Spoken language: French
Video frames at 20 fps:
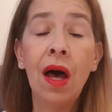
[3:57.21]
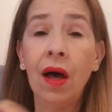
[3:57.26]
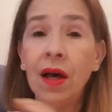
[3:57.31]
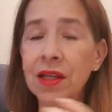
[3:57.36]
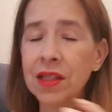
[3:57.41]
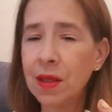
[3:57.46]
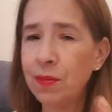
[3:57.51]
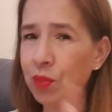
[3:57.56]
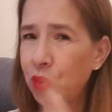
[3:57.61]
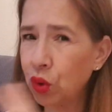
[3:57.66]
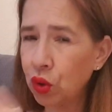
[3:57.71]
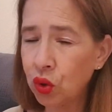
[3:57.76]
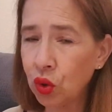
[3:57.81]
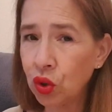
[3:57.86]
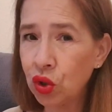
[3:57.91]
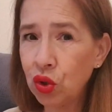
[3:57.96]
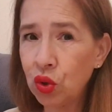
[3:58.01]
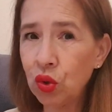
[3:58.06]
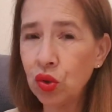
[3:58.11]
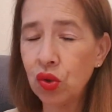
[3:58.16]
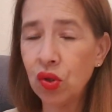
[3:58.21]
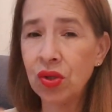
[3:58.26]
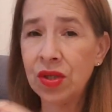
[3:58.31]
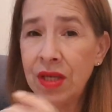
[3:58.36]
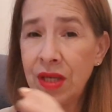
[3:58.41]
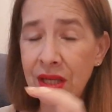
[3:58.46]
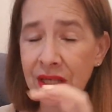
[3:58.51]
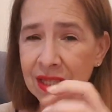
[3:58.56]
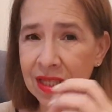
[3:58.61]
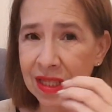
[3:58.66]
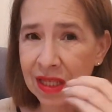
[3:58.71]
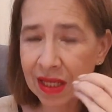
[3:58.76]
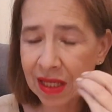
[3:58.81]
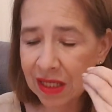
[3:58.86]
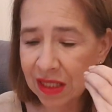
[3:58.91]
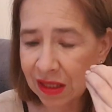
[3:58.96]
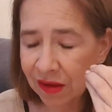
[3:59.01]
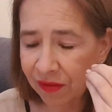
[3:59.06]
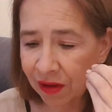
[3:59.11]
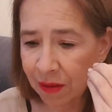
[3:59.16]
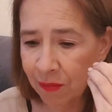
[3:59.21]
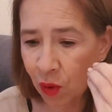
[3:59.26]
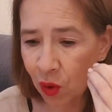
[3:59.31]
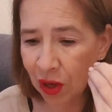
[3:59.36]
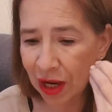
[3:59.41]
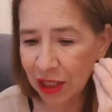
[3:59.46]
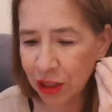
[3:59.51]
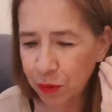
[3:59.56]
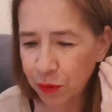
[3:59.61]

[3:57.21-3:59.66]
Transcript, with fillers: hein, c'est pour d'autres choses aussi. Et c'est vraiment la